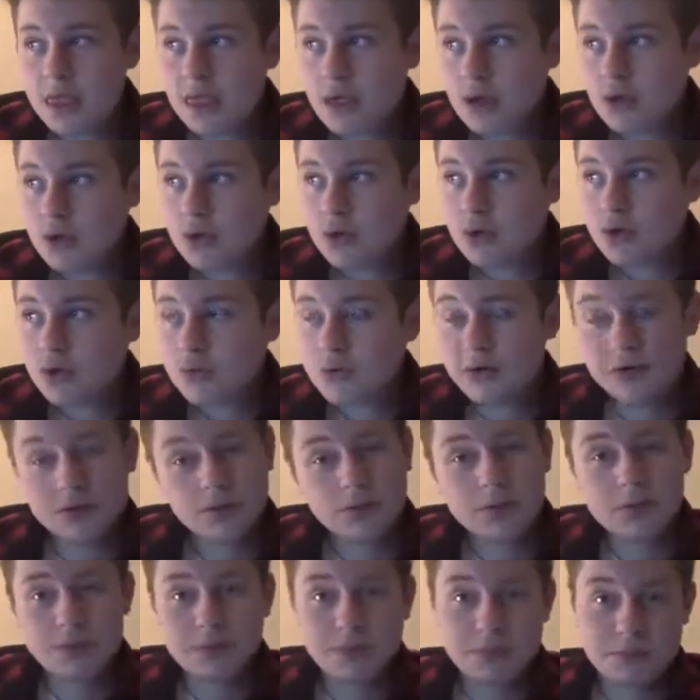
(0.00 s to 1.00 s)
Euh, bah non,
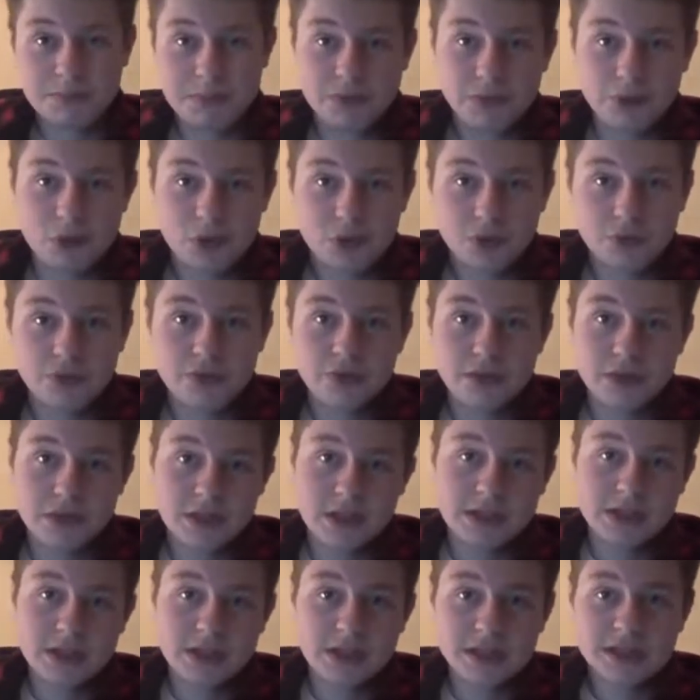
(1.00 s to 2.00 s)
pas encore. Enfin,
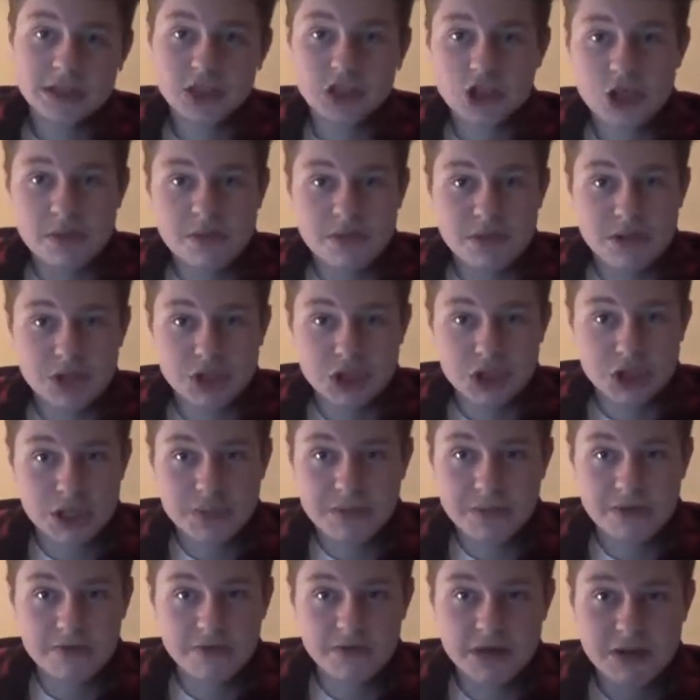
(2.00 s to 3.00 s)
l'année dernière, je n'ai
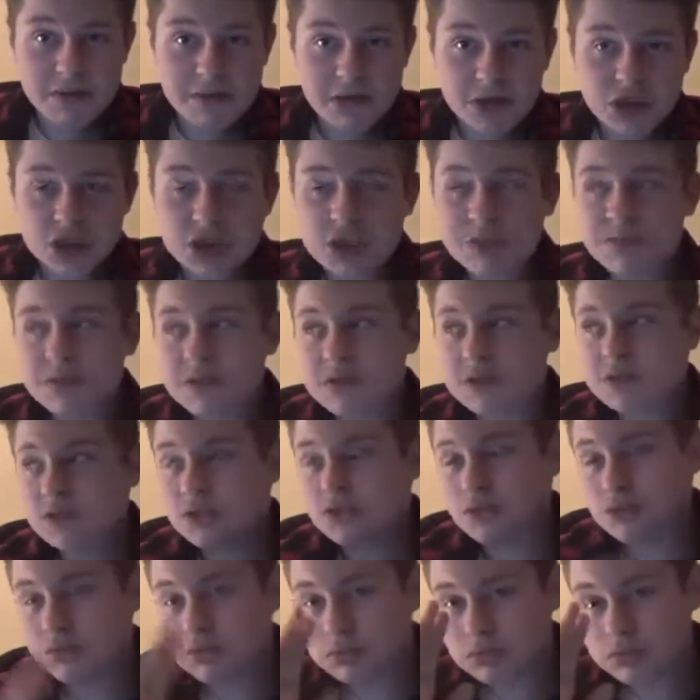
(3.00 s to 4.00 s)
pas fait les marchés parce que
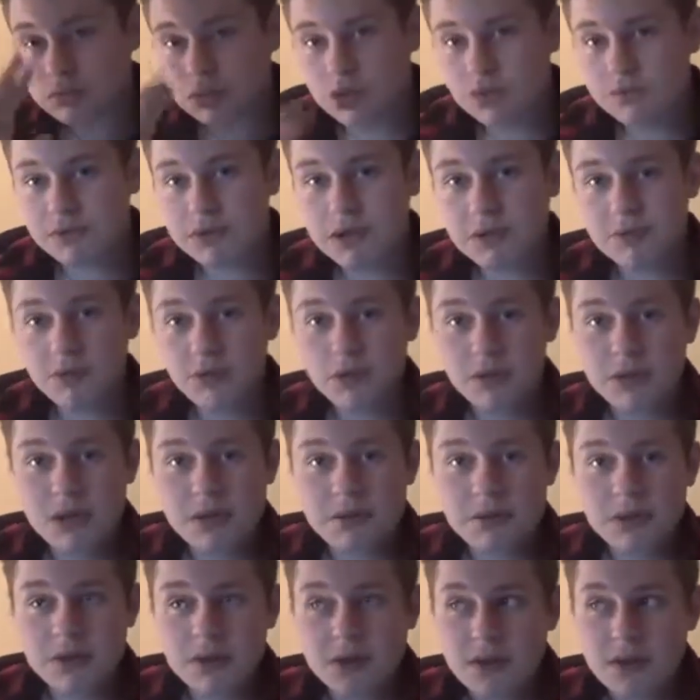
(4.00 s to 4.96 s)
j'avais des problèmes.